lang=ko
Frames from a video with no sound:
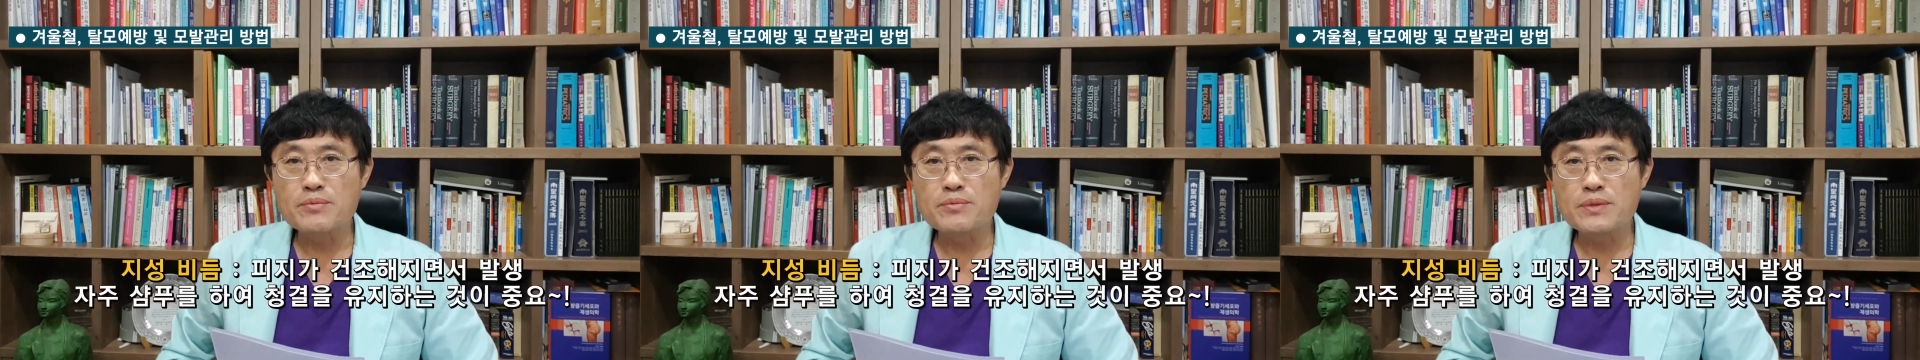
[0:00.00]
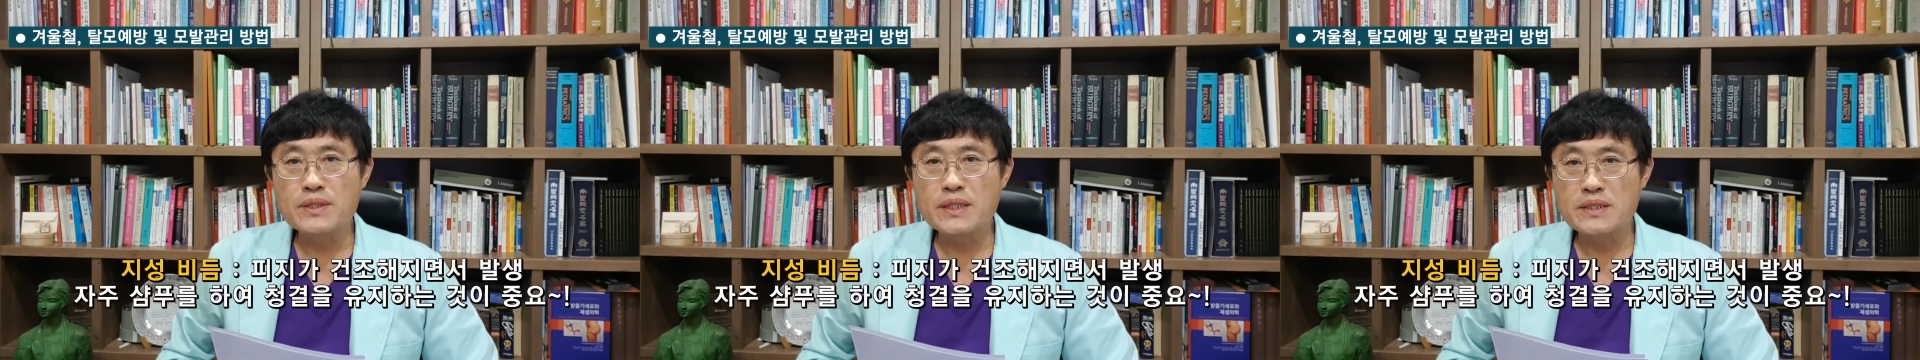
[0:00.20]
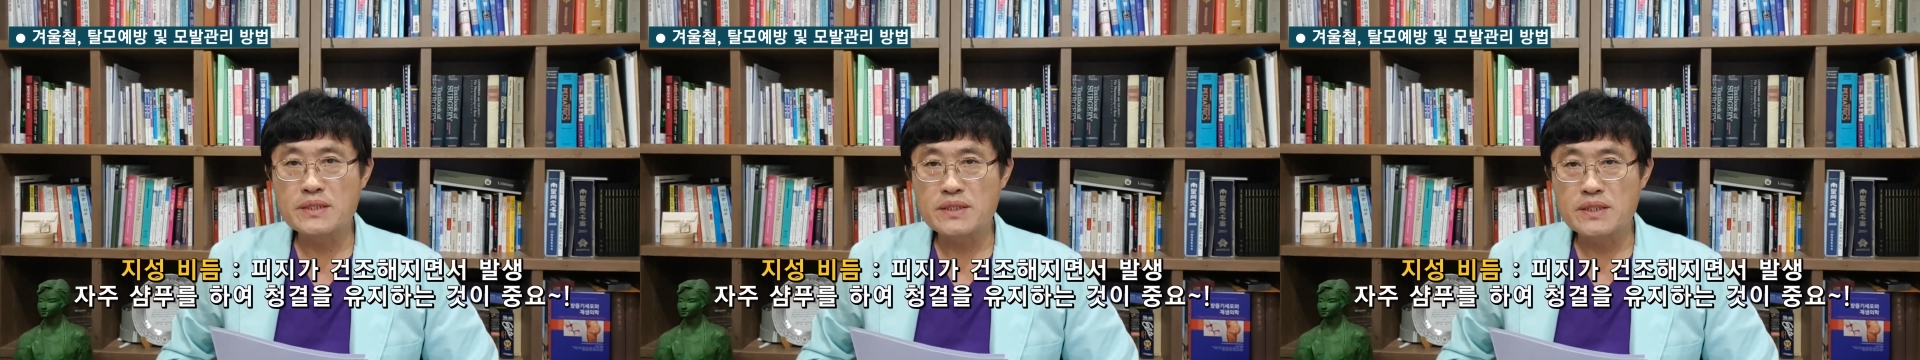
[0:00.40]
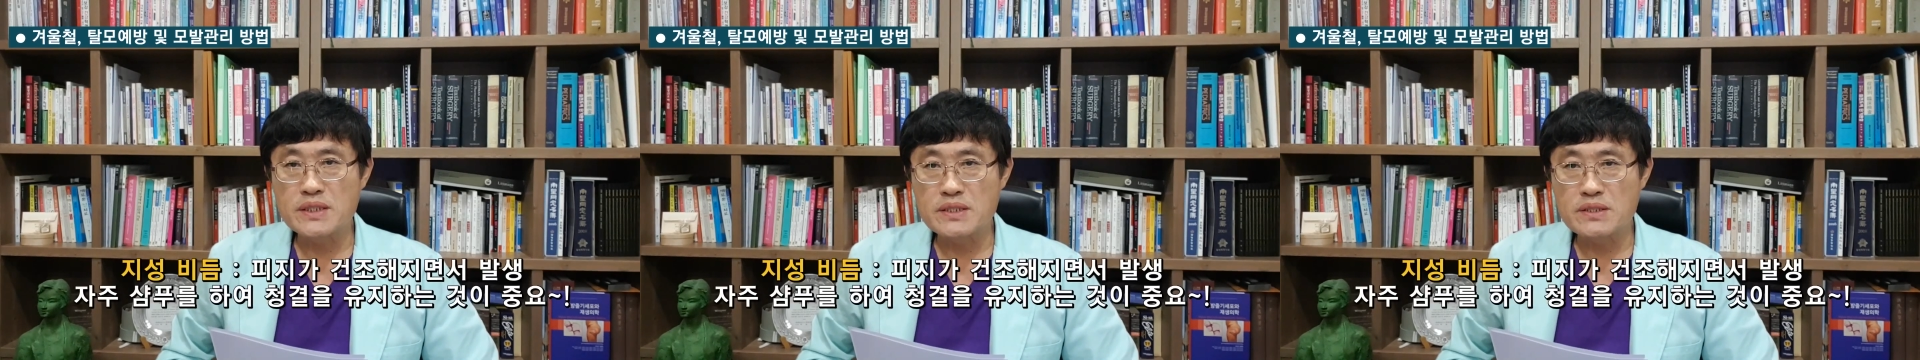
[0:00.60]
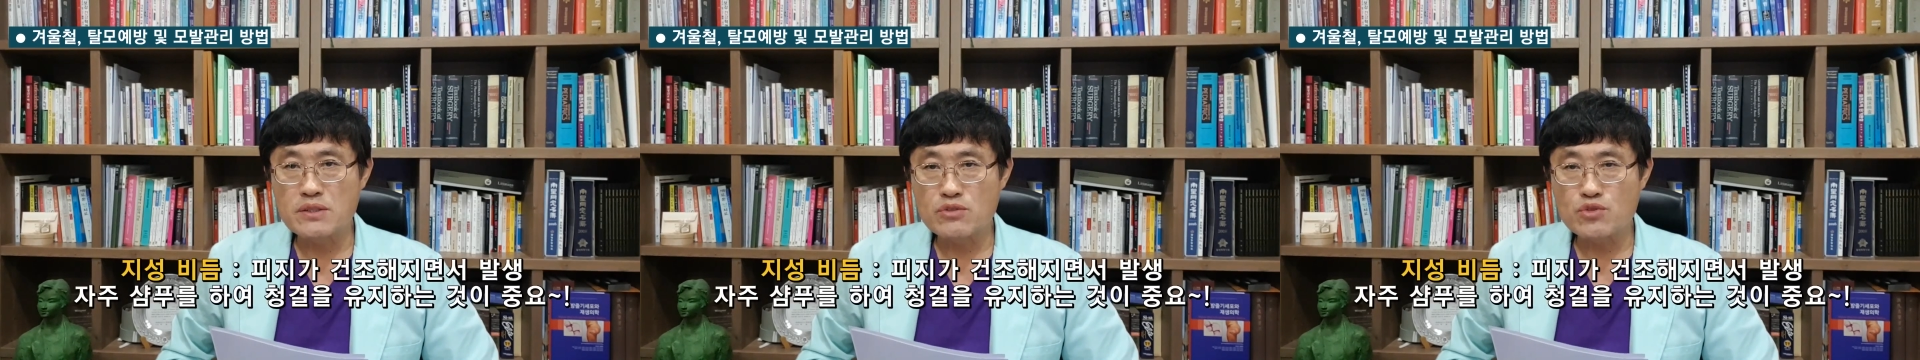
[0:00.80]
분비되는
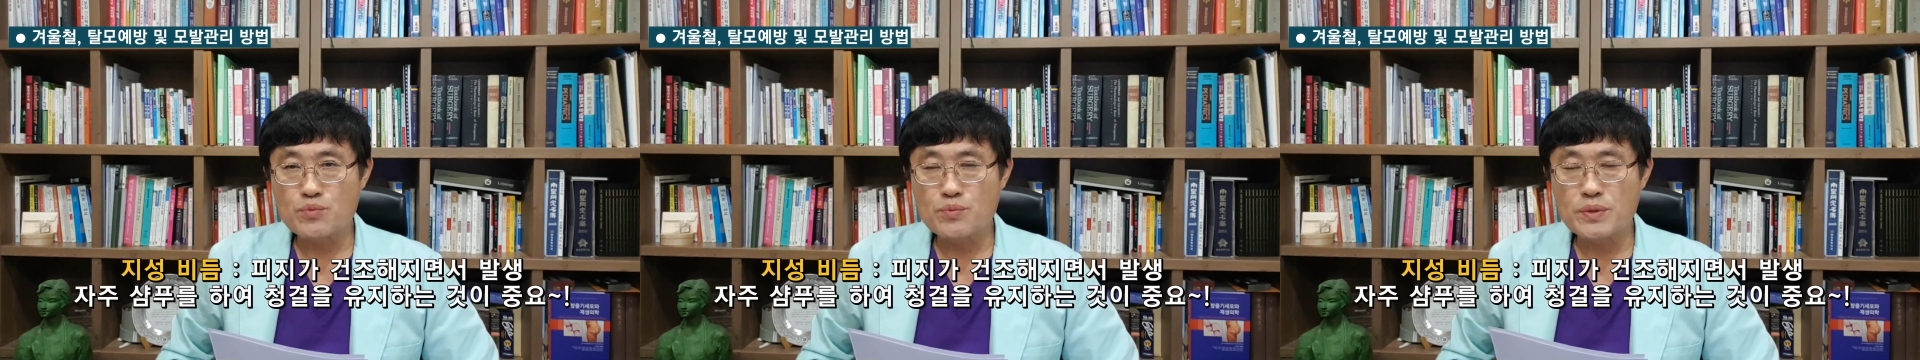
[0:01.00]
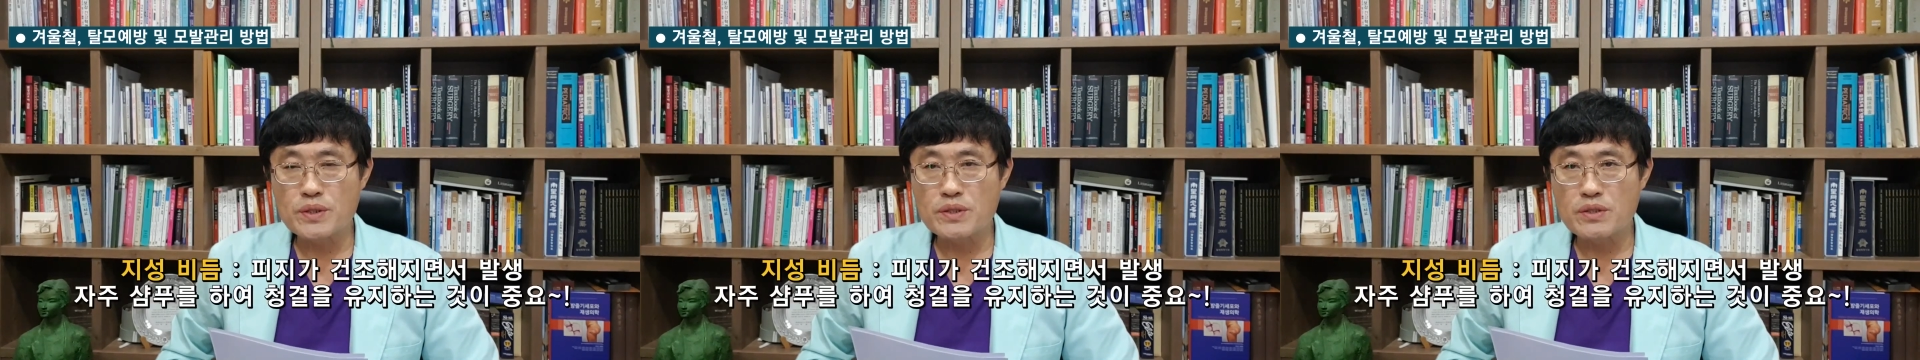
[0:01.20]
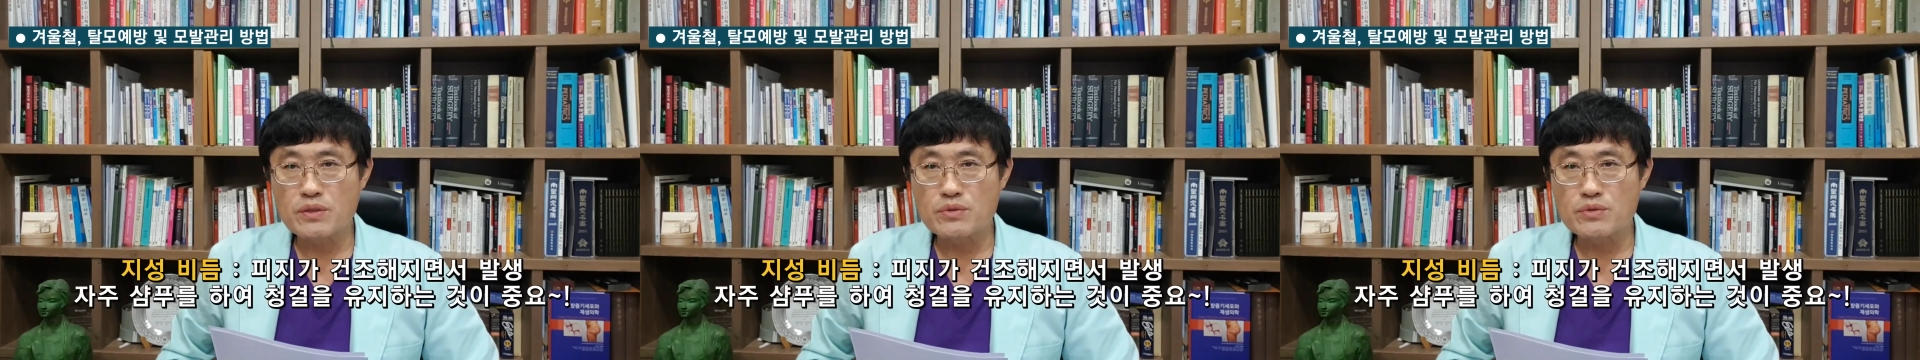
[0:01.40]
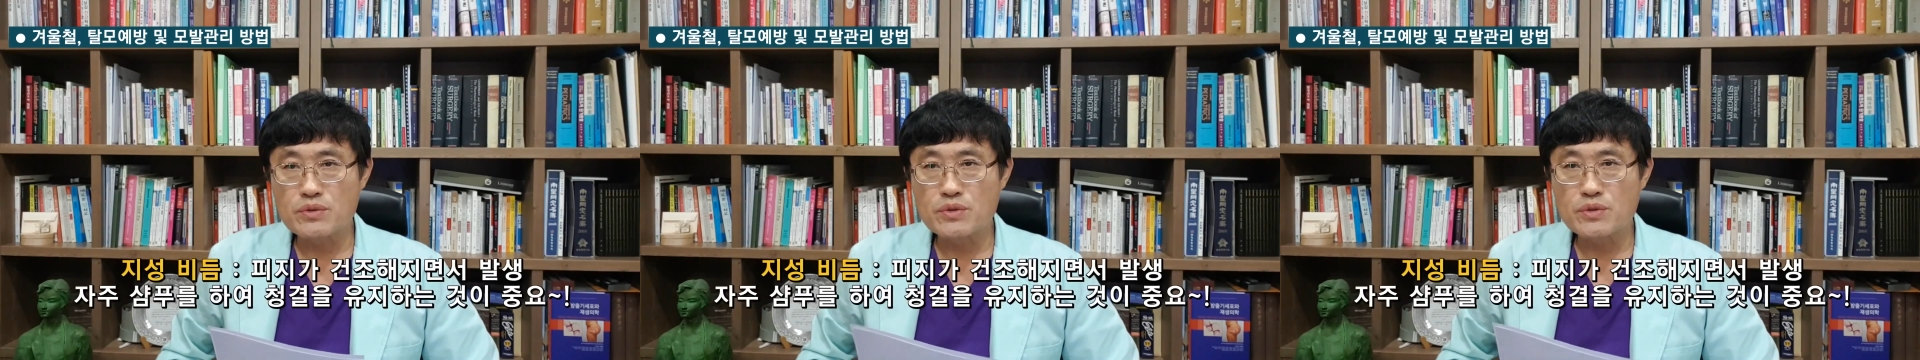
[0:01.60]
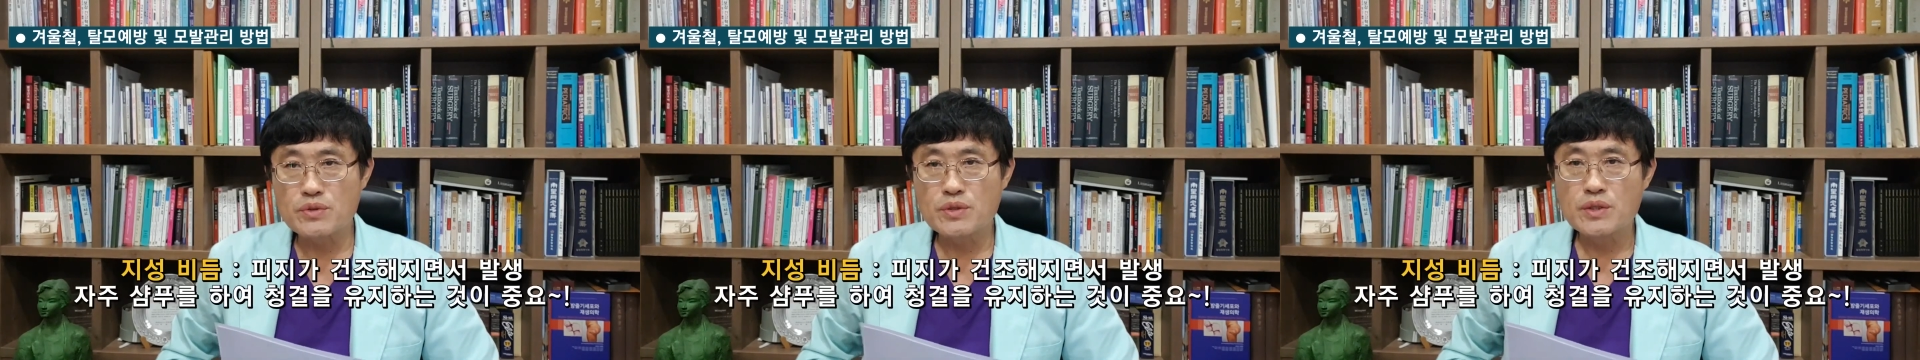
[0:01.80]
지성 두피의
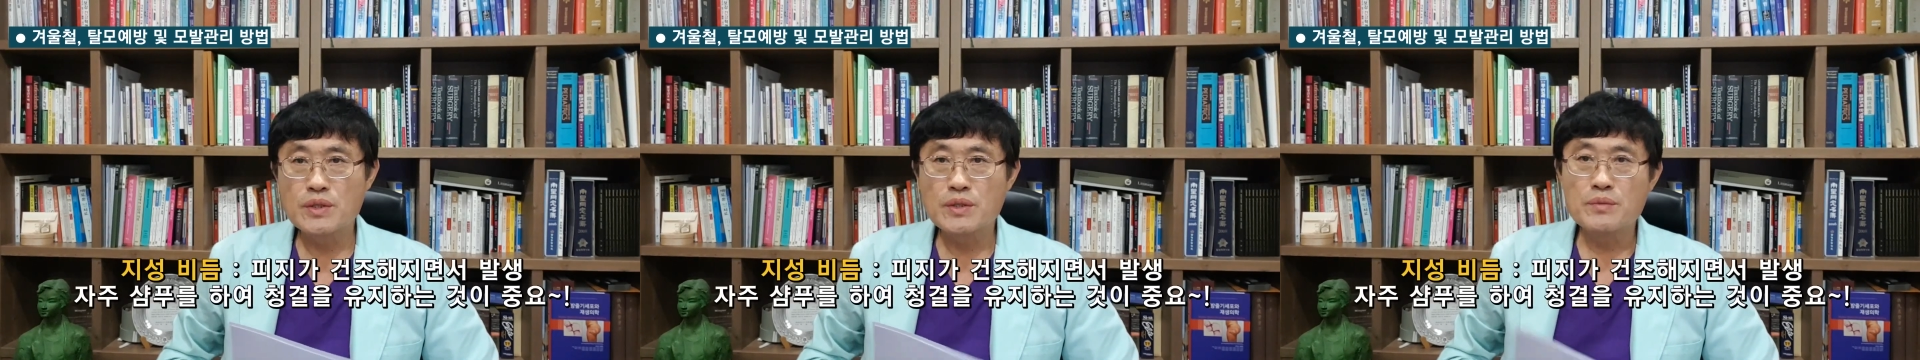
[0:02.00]
경우